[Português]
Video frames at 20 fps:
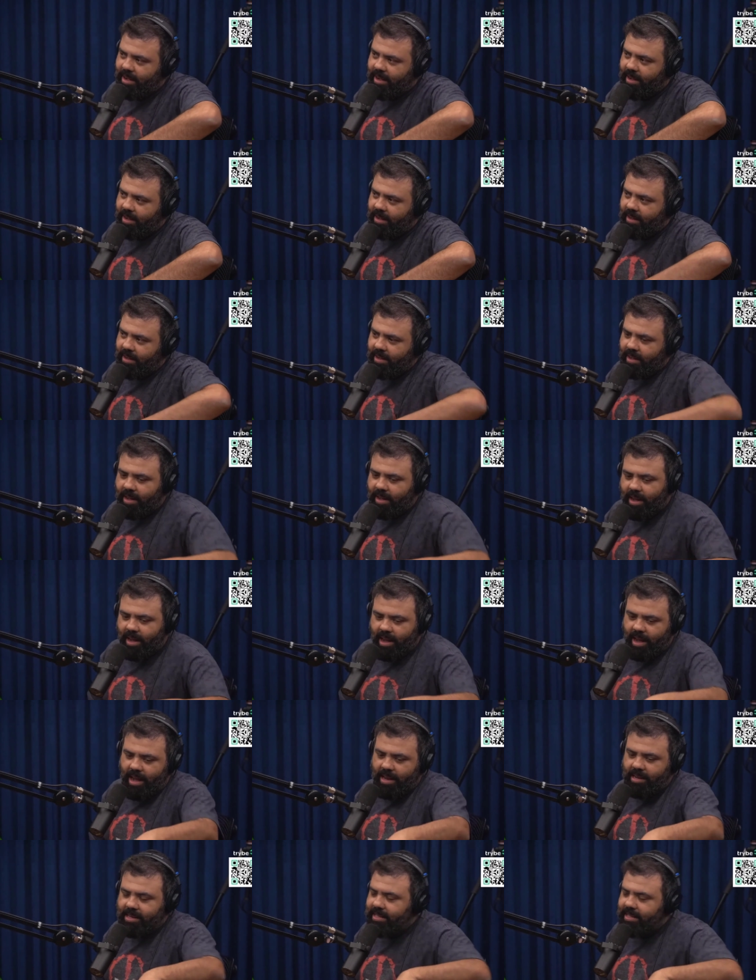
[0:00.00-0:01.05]
a
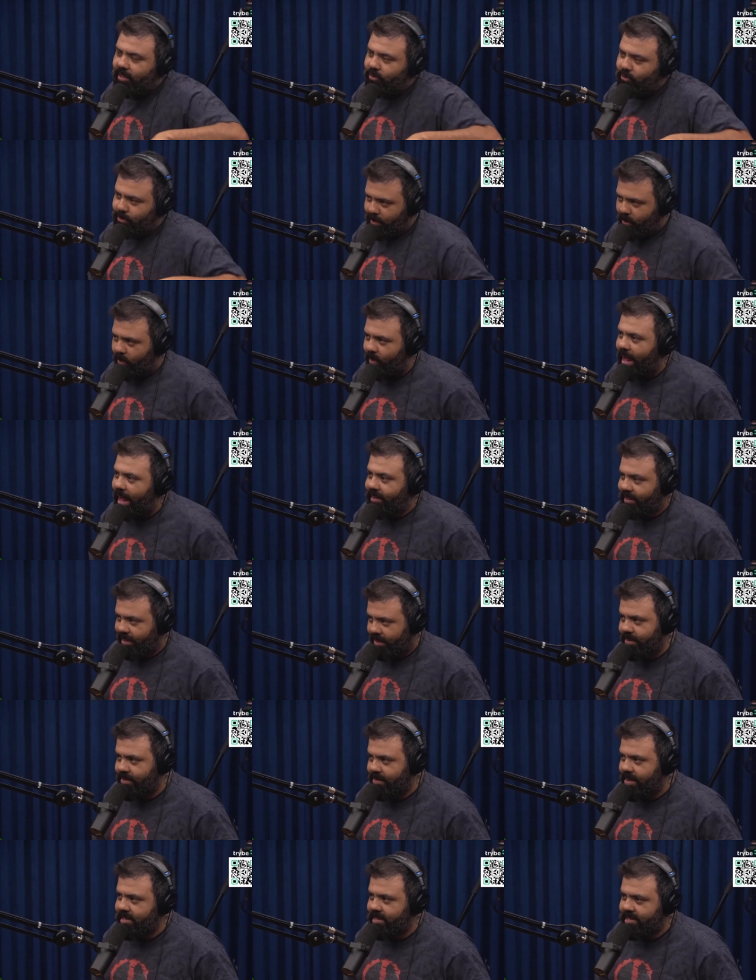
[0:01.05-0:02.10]
a linha do meu lado
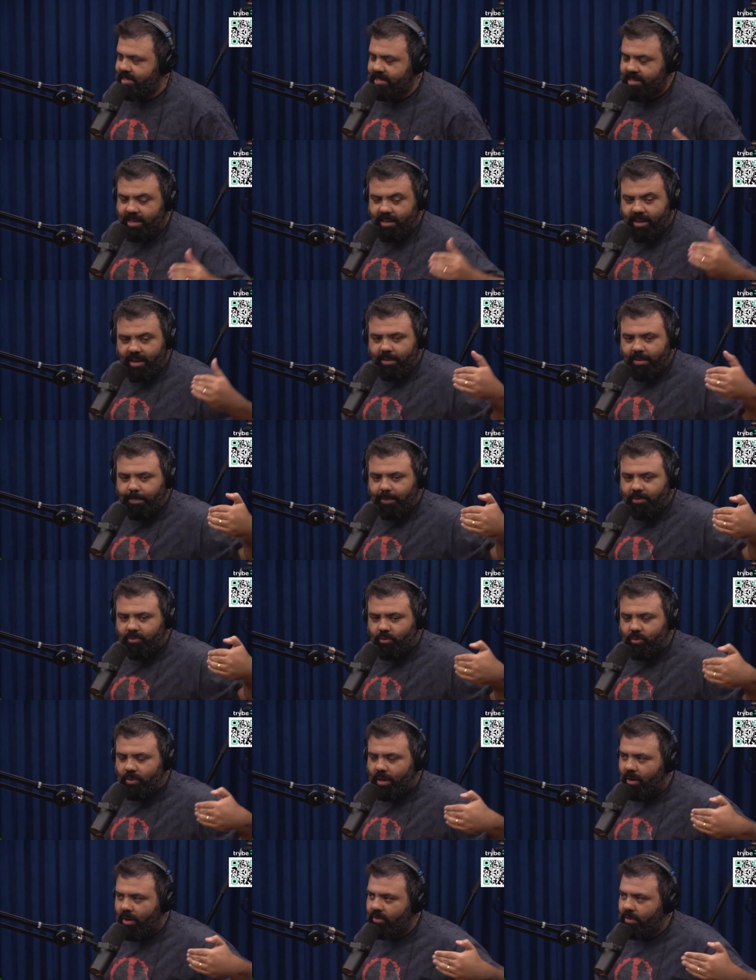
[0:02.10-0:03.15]
tava vazia. Aí passou
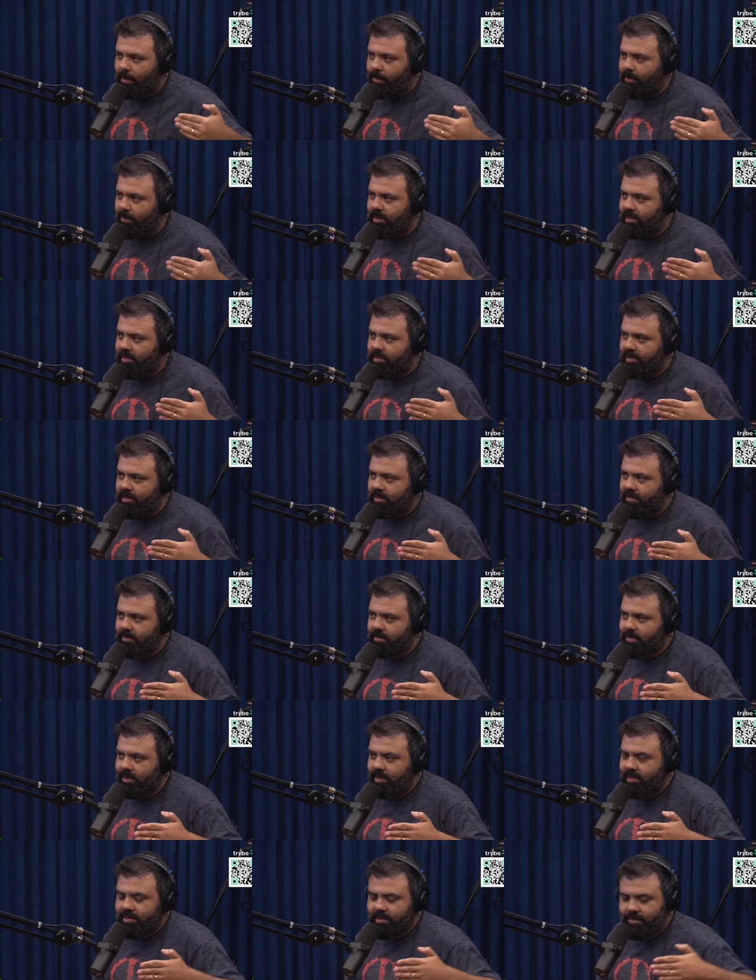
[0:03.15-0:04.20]
um carro da polícia,
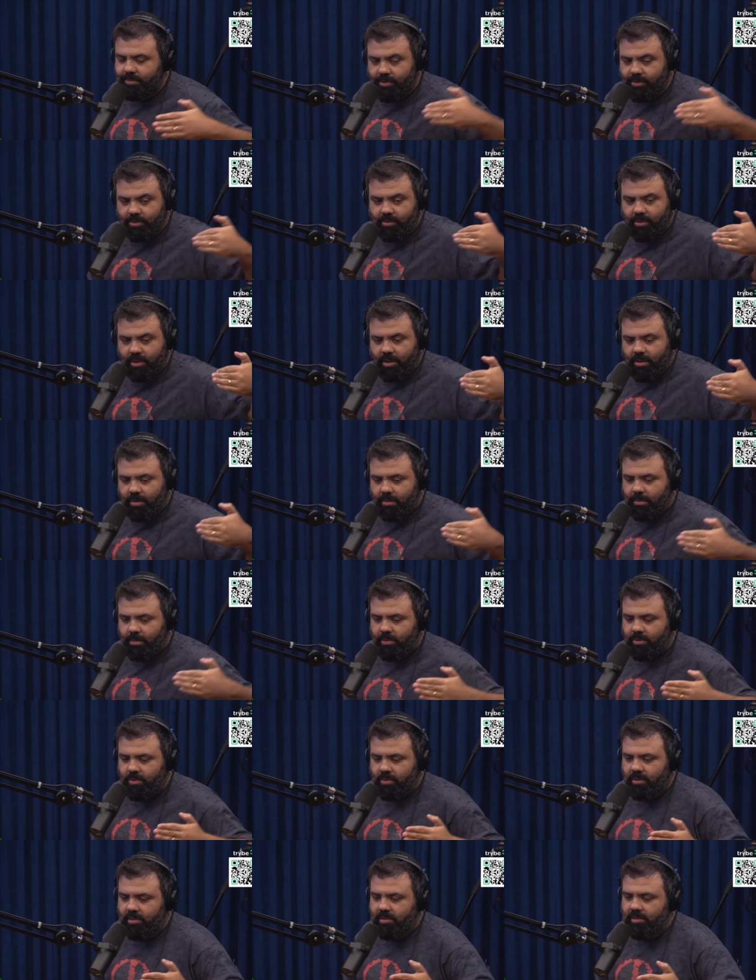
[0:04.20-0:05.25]
polícia civil.
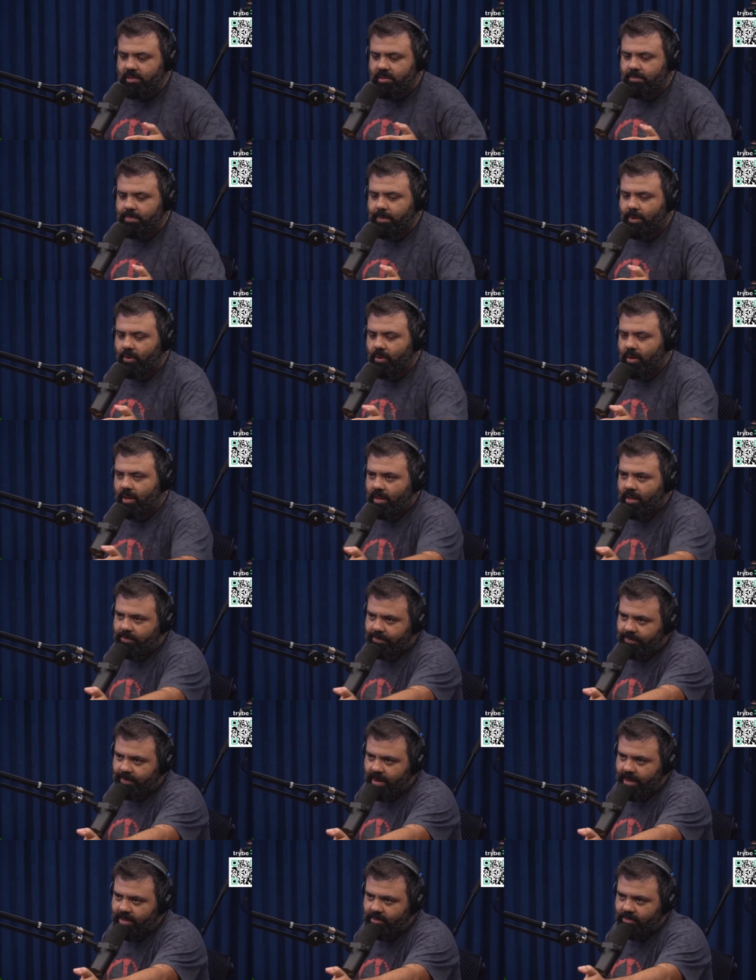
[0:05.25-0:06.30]
Passou assim, parou lá na
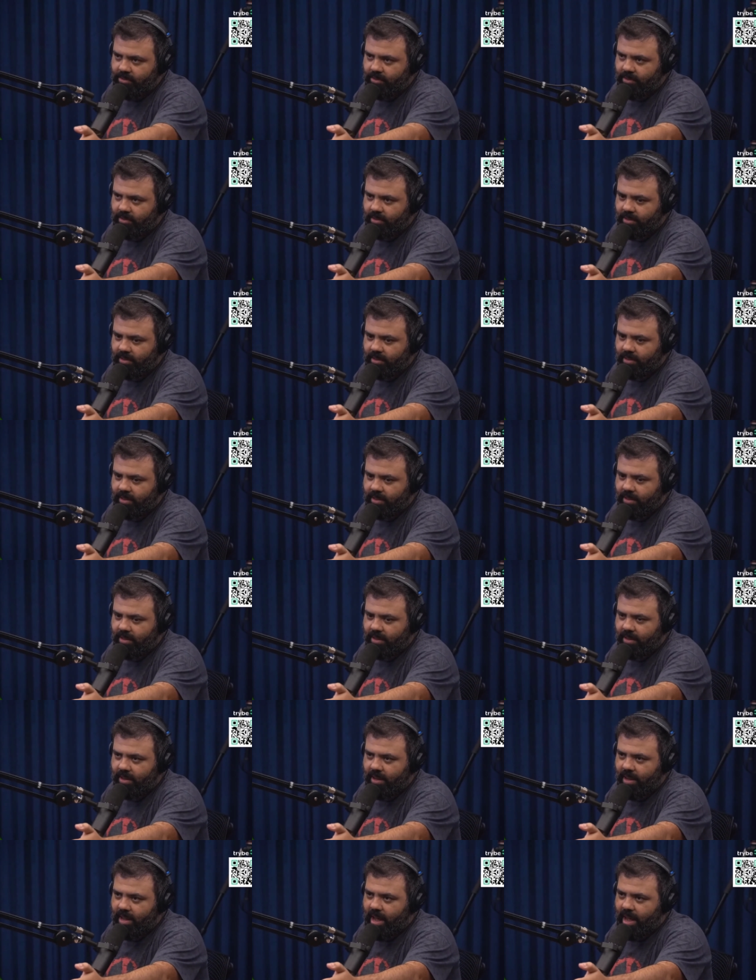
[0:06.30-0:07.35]
frente.
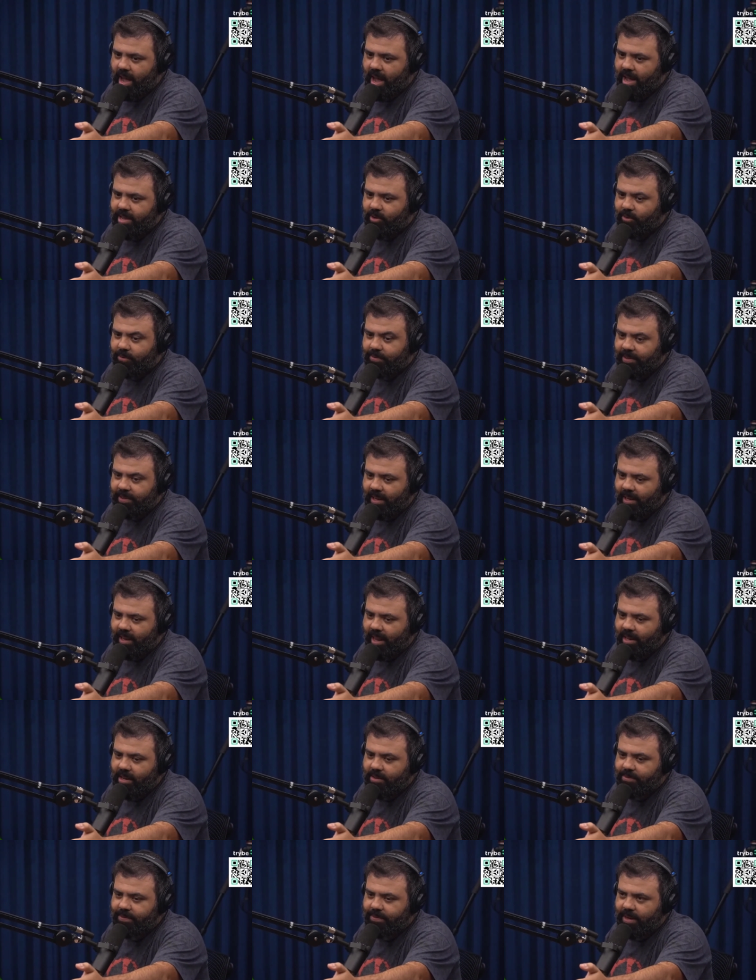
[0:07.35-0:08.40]
Aí eu vi
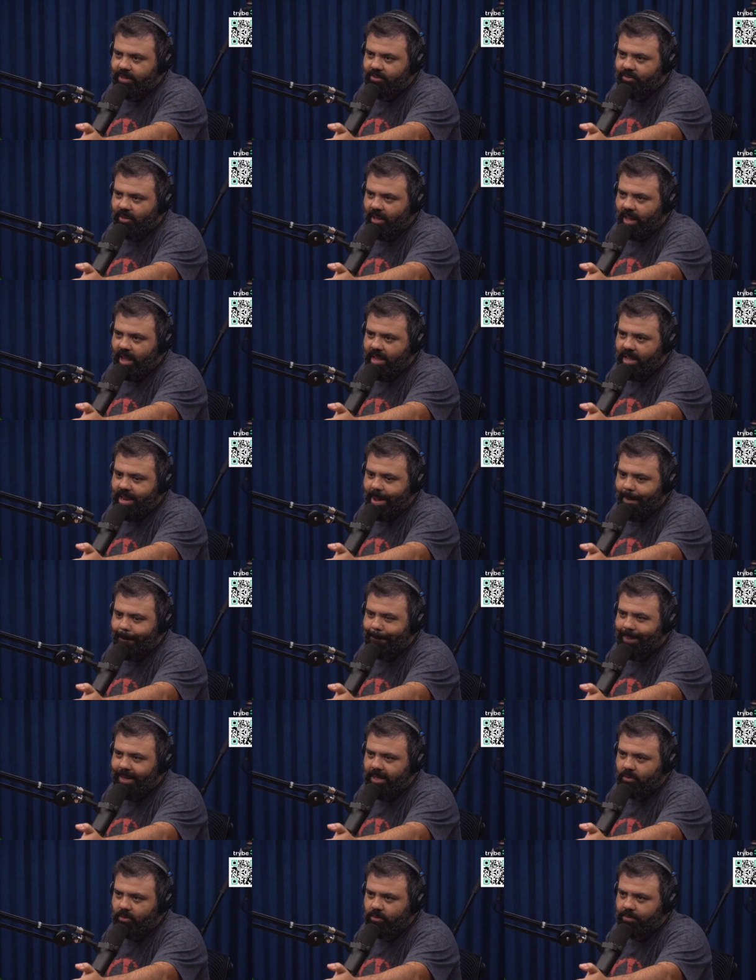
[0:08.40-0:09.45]
lá na frente lá ele
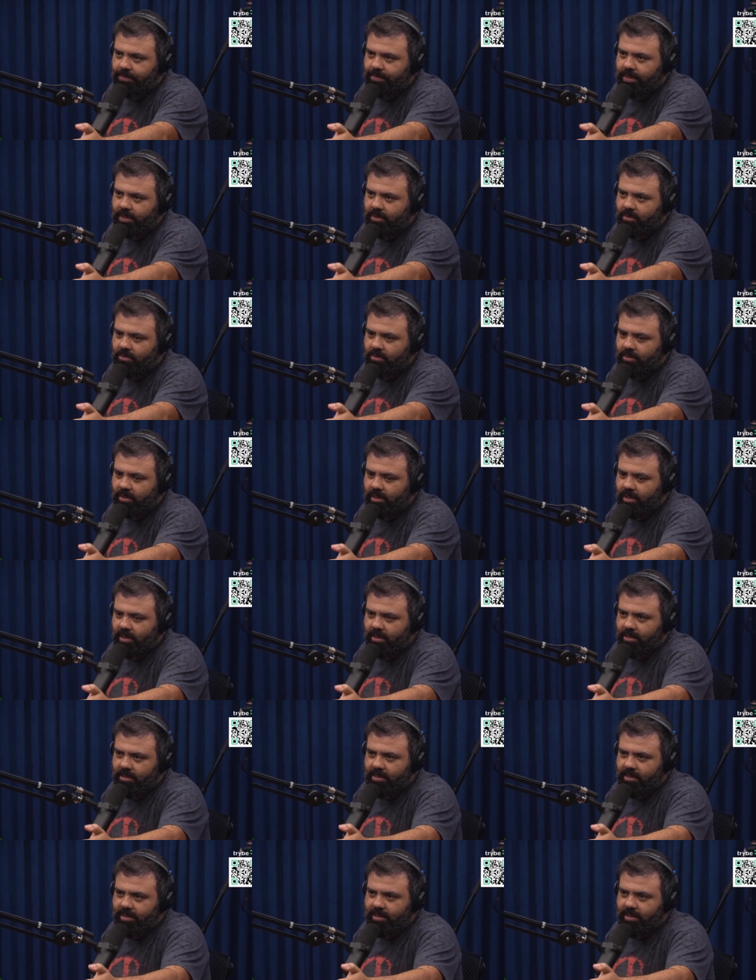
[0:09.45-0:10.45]
abrindo o vidro e